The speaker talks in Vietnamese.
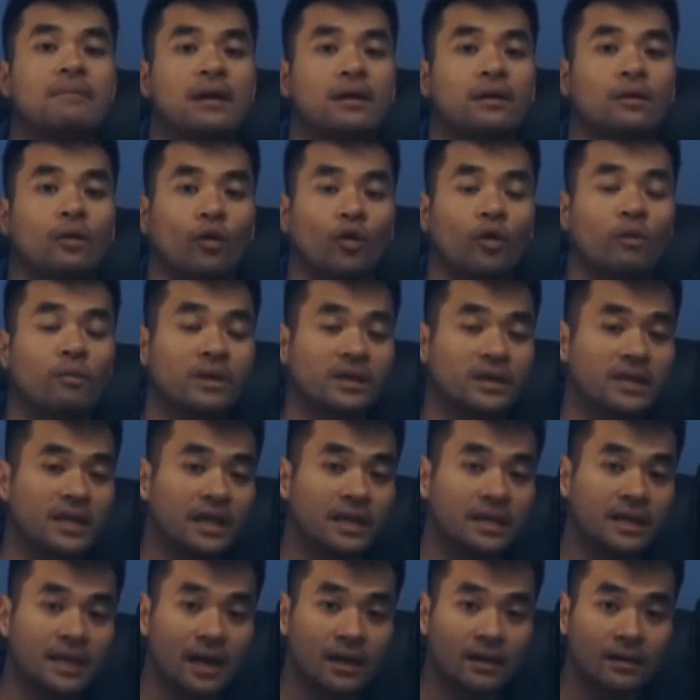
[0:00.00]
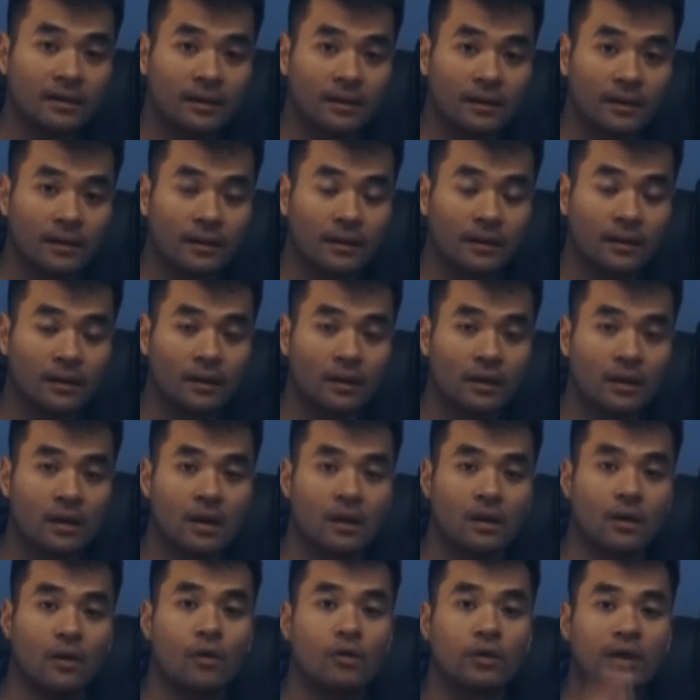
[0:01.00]
mẹ ruột của mình giết chết
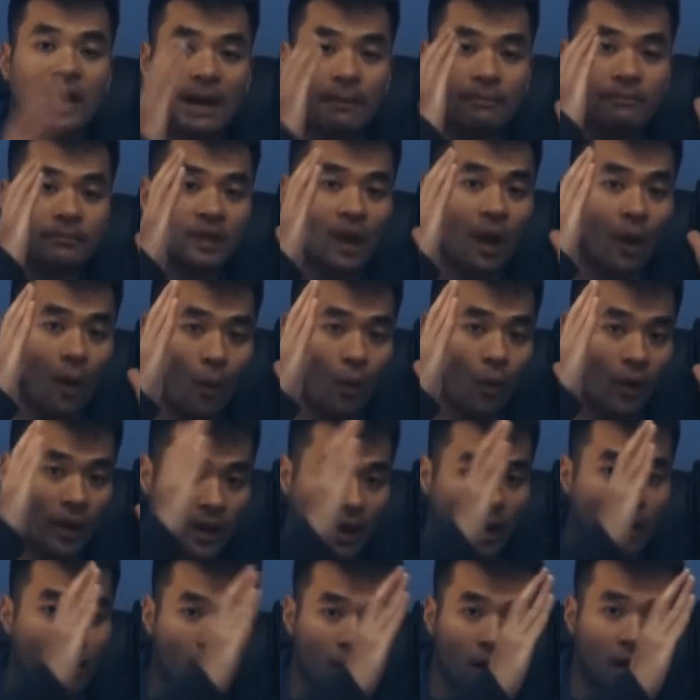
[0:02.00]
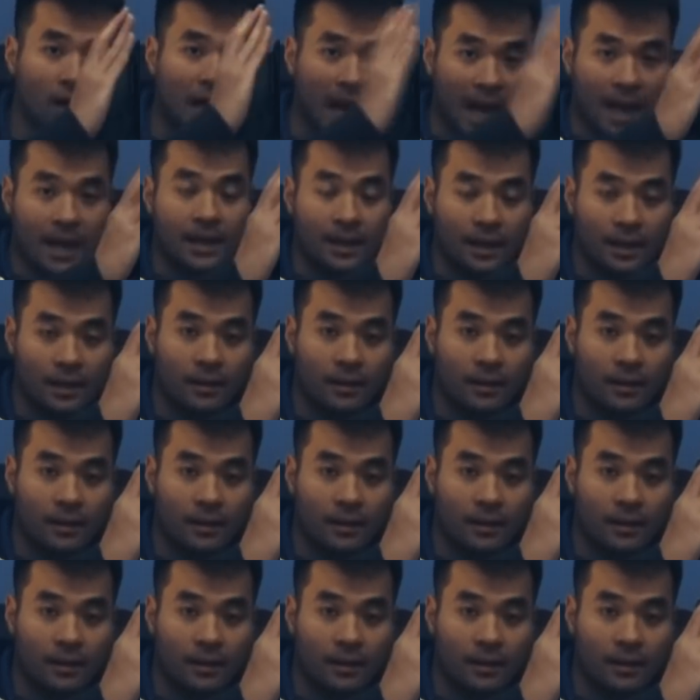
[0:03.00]
cô căm thù cái đó ở đây